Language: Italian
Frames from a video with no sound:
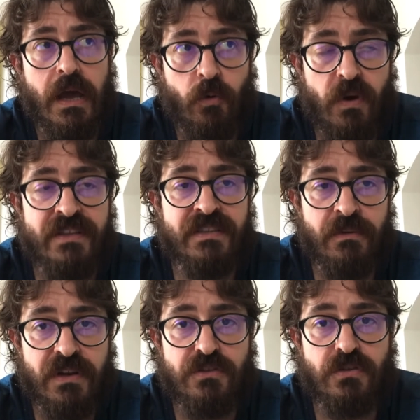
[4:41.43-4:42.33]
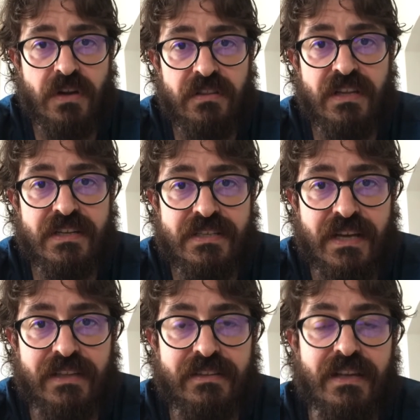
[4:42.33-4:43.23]
Questa è una storia
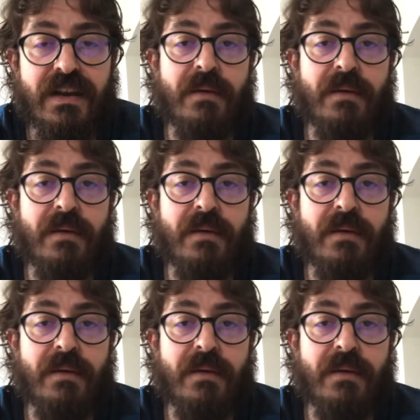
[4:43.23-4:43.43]
interessante.